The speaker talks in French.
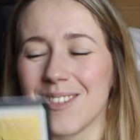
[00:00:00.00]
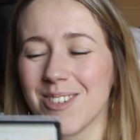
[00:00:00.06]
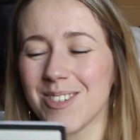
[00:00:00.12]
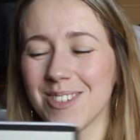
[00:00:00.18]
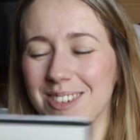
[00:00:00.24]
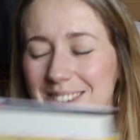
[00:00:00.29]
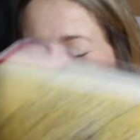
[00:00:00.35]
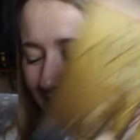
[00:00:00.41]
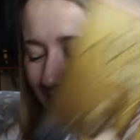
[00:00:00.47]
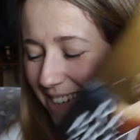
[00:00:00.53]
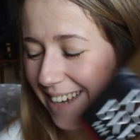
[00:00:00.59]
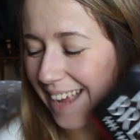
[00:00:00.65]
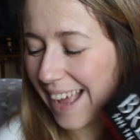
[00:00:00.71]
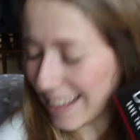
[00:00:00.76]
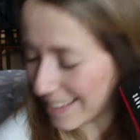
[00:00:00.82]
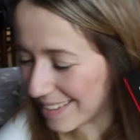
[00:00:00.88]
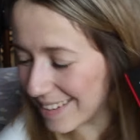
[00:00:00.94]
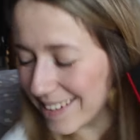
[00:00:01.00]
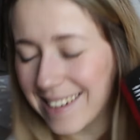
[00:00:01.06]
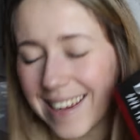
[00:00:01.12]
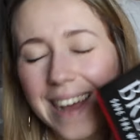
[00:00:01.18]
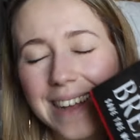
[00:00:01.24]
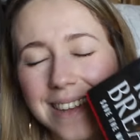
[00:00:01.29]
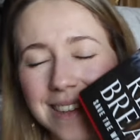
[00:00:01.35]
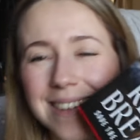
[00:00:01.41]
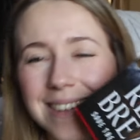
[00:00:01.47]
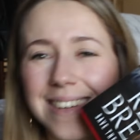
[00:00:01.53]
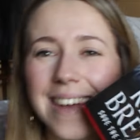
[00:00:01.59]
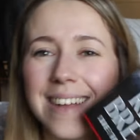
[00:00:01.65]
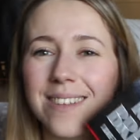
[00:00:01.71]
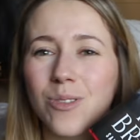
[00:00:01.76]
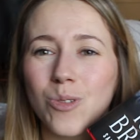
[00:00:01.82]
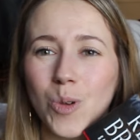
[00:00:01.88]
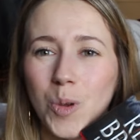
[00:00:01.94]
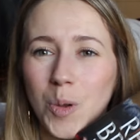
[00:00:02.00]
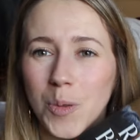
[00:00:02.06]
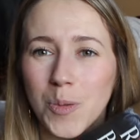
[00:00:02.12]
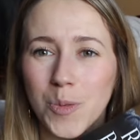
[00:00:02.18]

Donc euh, j'ai hâte, j'ai hâte, j'ai hâte de,